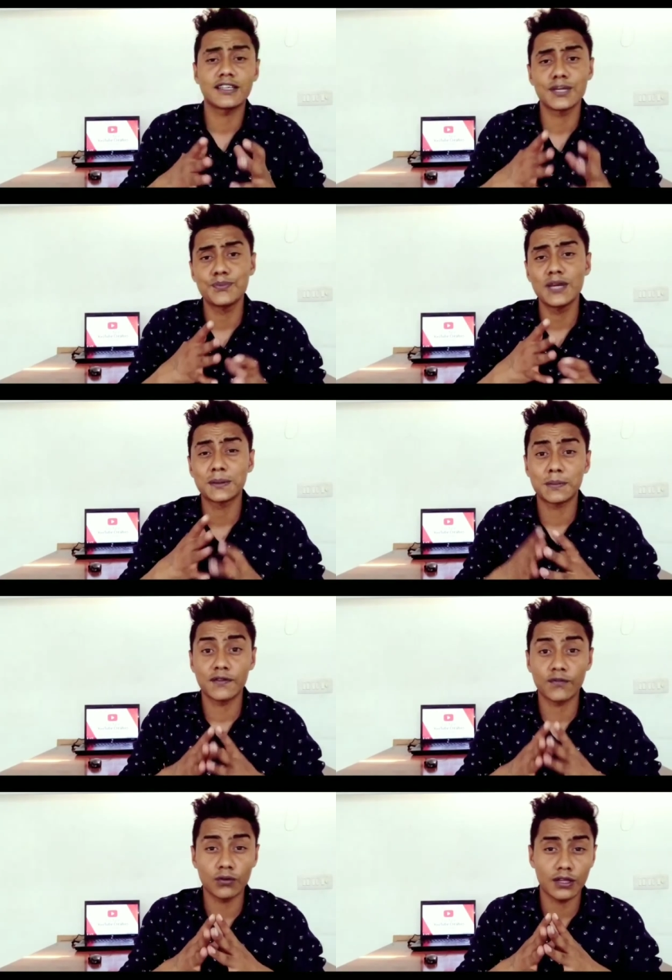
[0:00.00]
कि जब भी हम
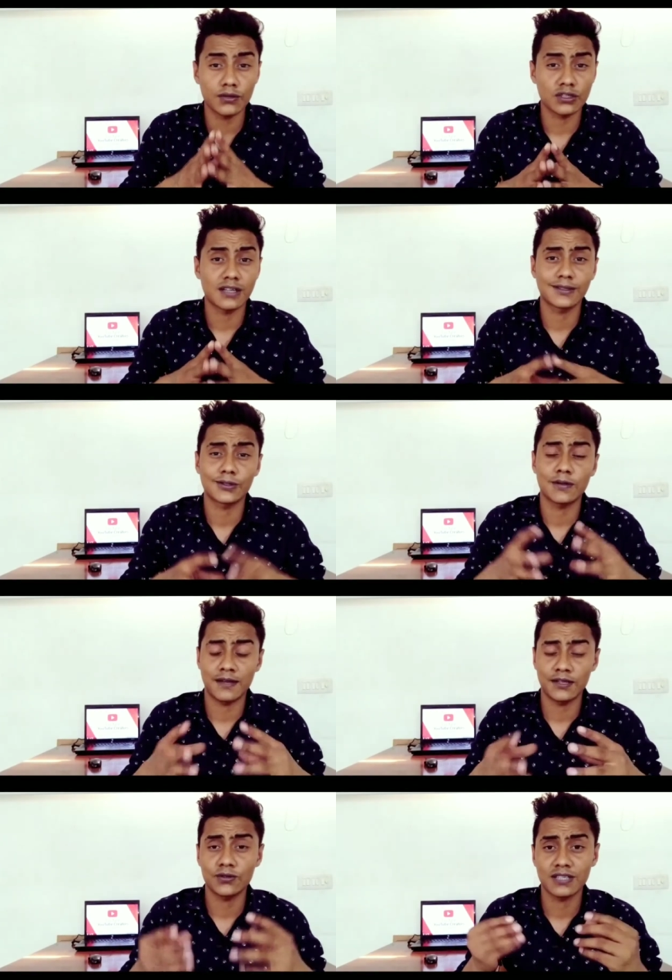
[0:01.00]
अपने फ़ोन का यूज़ करते हैं तो
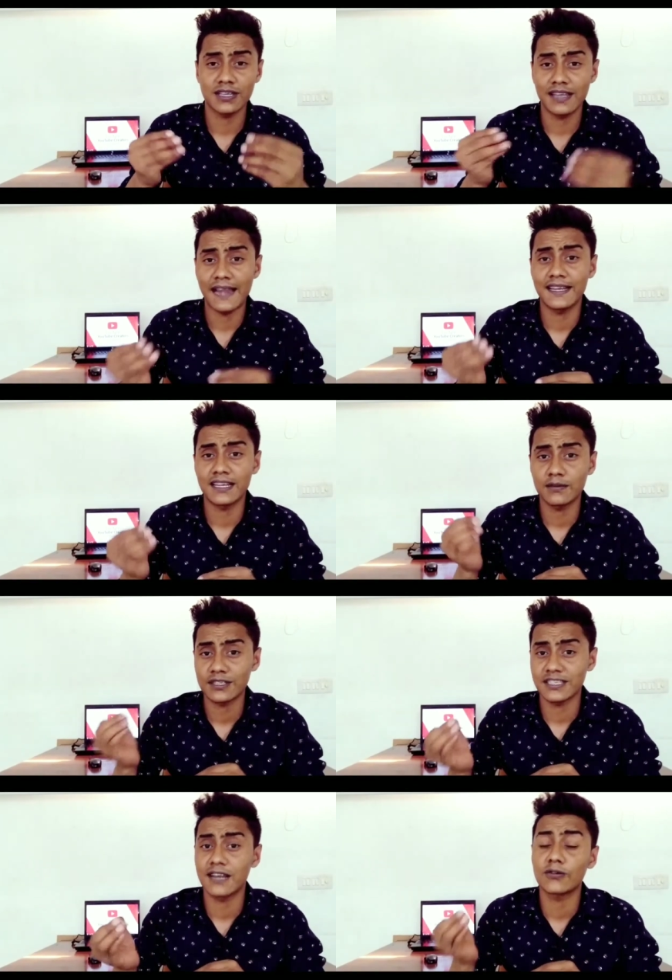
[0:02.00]
हमारी जो उसकी लाइट यानी
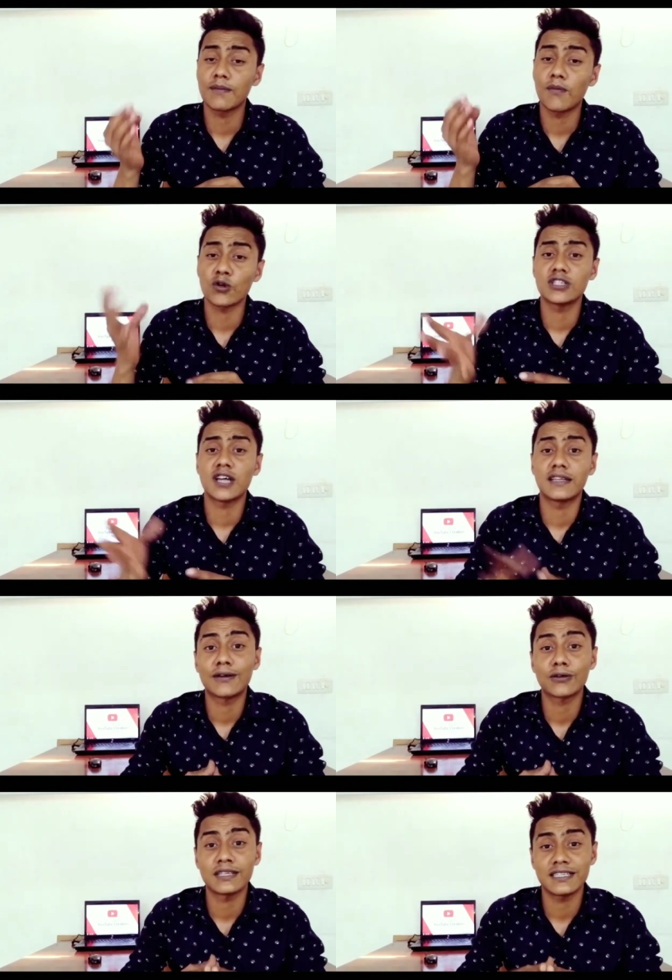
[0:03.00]
ब्रेसनेट बहुत ज़्यादा
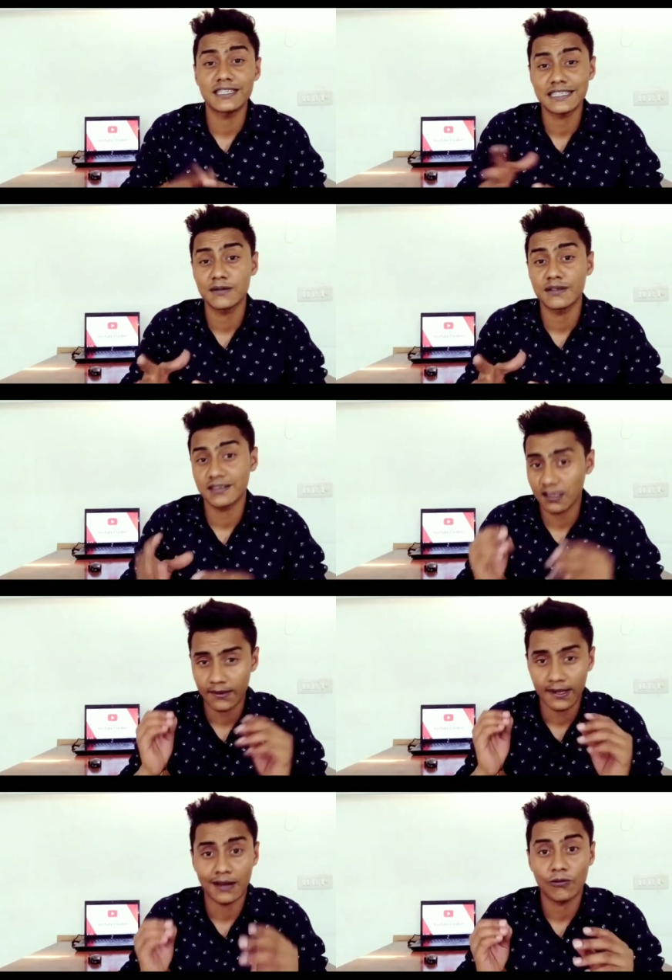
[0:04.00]
होती है जिसकी वजह से
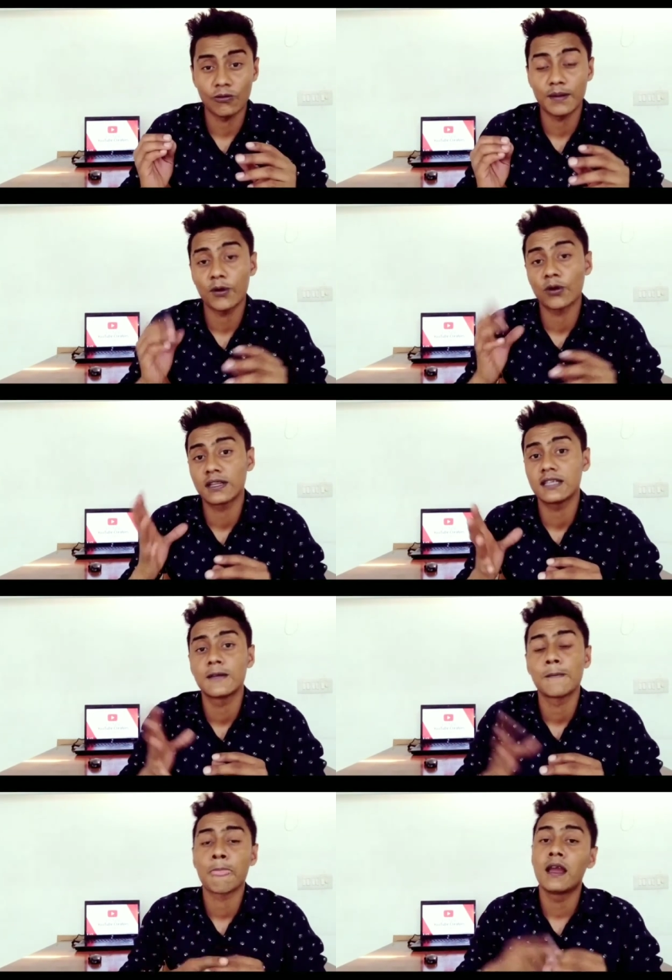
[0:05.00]
हमारी आँखों में बहुत
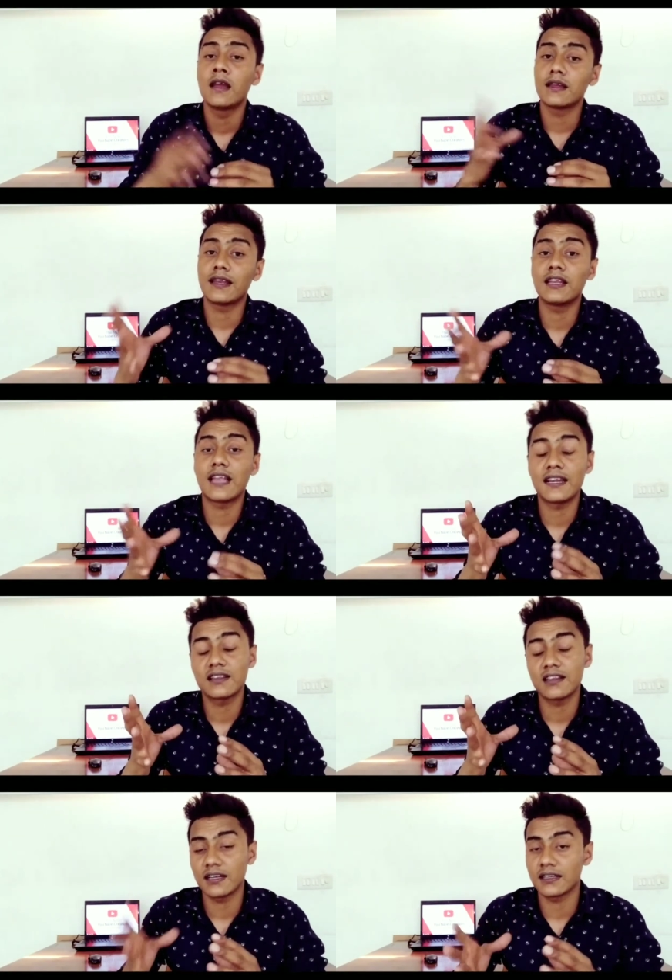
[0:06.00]
तेज़ यानी
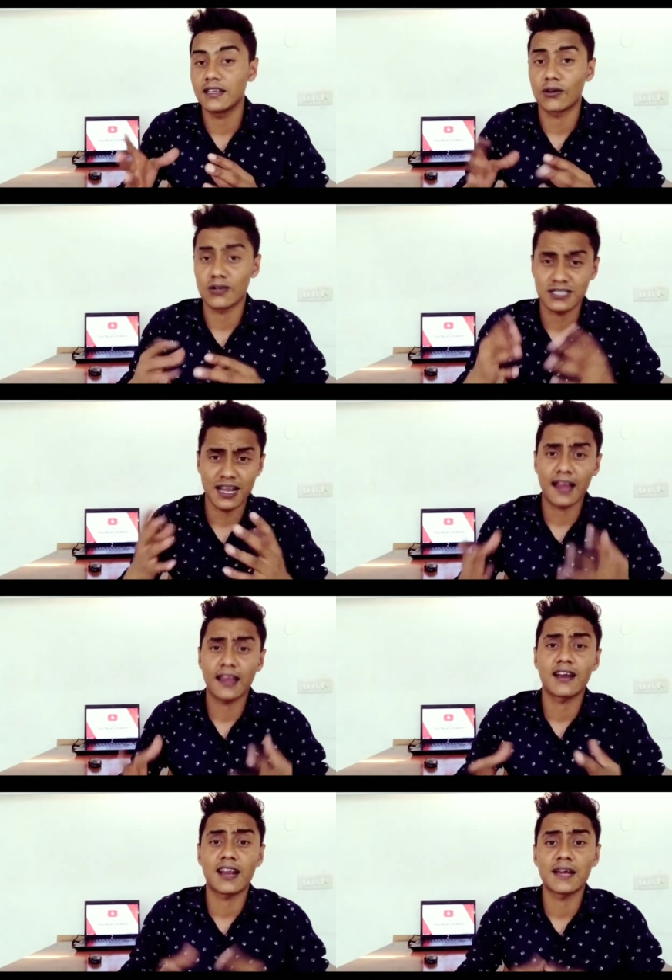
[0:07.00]
लाइट्स लगती है और इससे
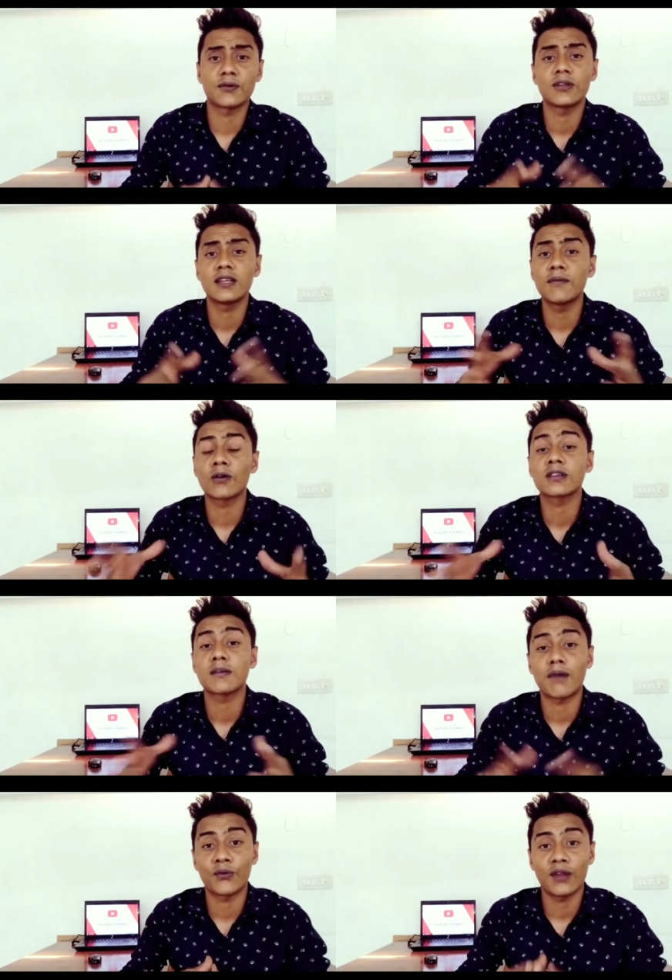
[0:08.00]
आंखें ख़राब होने की बहुत
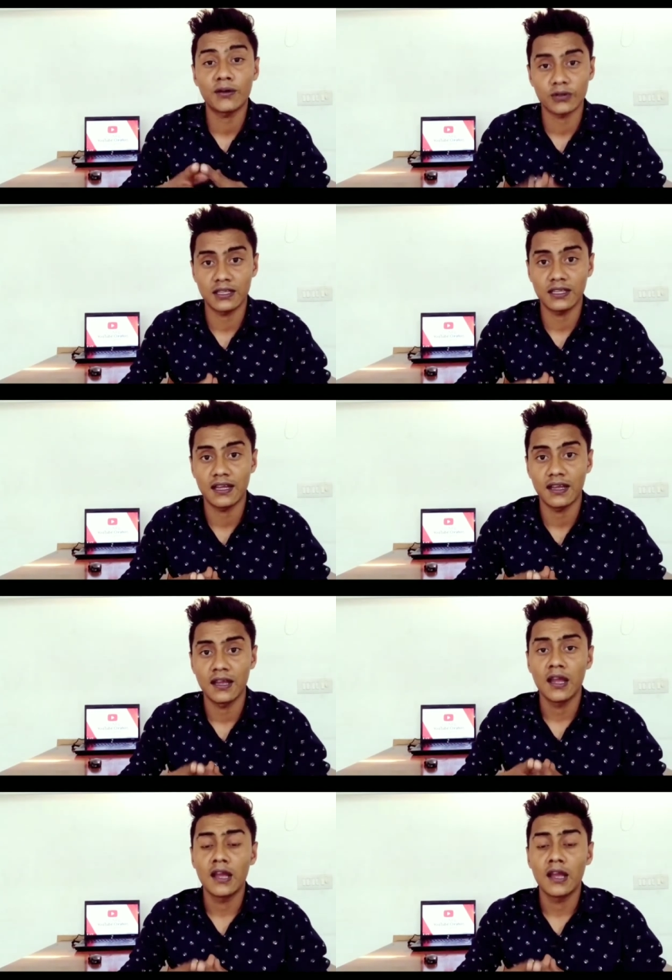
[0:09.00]
संभावना होती है